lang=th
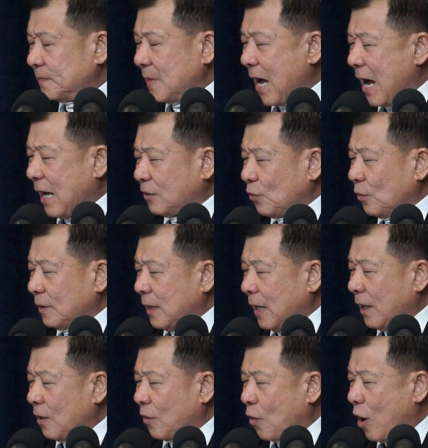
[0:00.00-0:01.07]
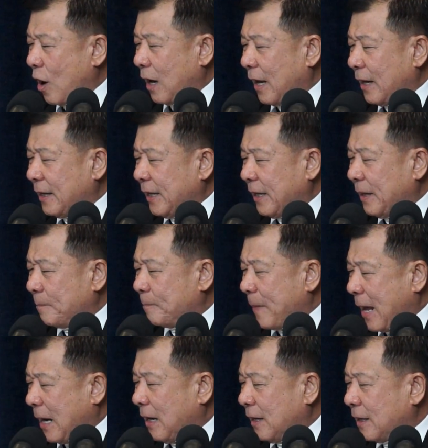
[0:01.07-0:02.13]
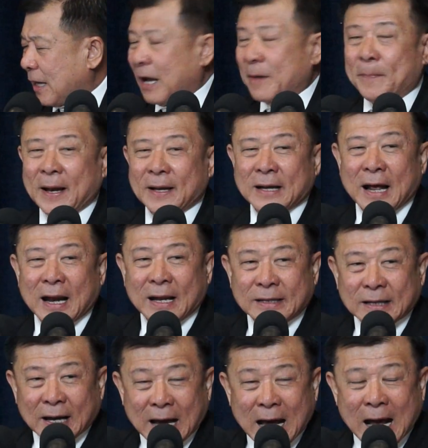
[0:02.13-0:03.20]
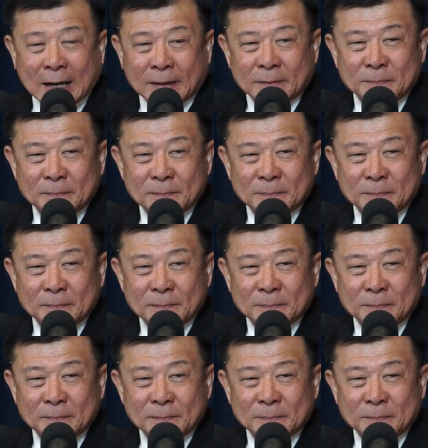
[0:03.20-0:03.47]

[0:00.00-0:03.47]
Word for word: 5.1กรณีเป็นหรือเคยเป็นข้าราชการ